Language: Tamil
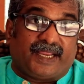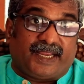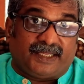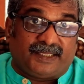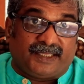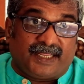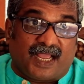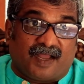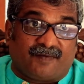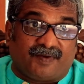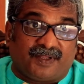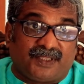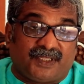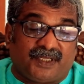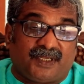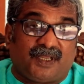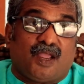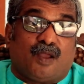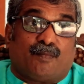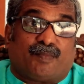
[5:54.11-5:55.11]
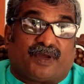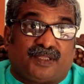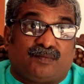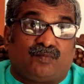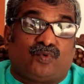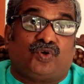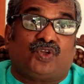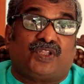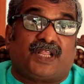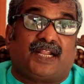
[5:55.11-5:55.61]
இந்தியா வந்து
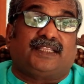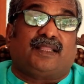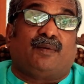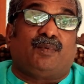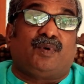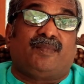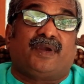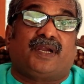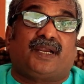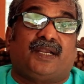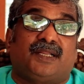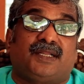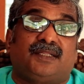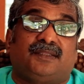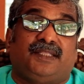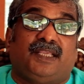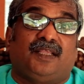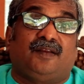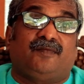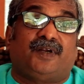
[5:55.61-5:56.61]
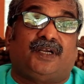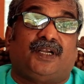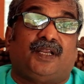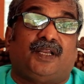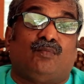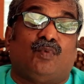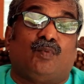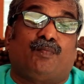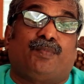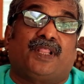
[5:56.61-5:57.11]
பதிமூன்று தான் தமிழ் மக்களுக்கு தீர்வு என்று
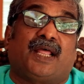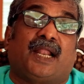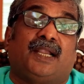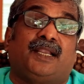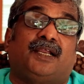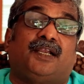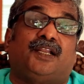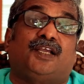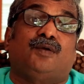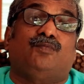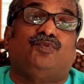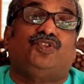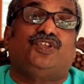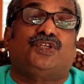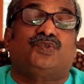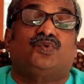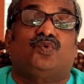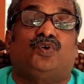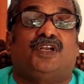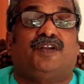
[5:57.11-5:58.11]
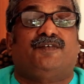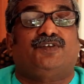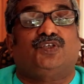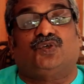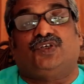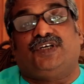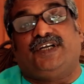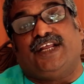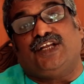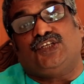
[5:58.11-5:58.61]
முப்பது ஆண்டுகளுக்கு முந்தின சூழலை
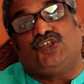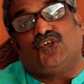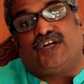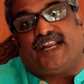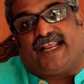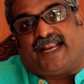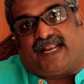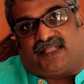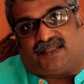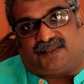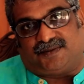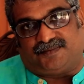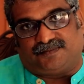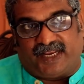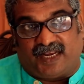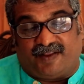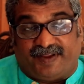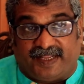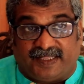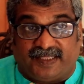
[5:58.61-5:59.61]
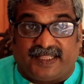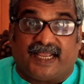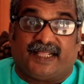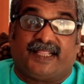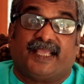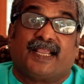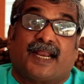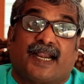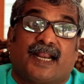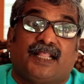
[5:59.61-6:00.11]
வச்சுக்கொண்டு நீங்கள் சொல்லலாது எனவே இந்தியா
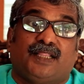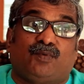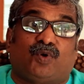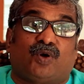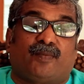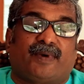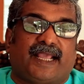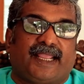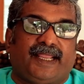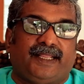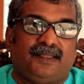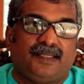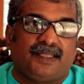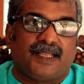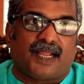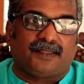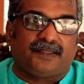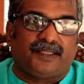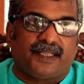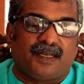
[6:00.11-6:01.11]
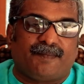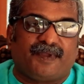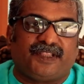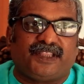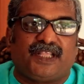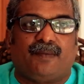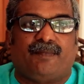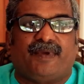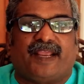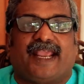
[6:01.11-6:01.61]
இதை கலந்து போகலாம் ஆனால் இந்தியா திரும்ப
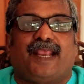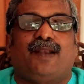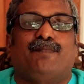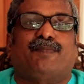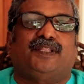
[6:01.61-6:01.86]
திரும்ப ஏன்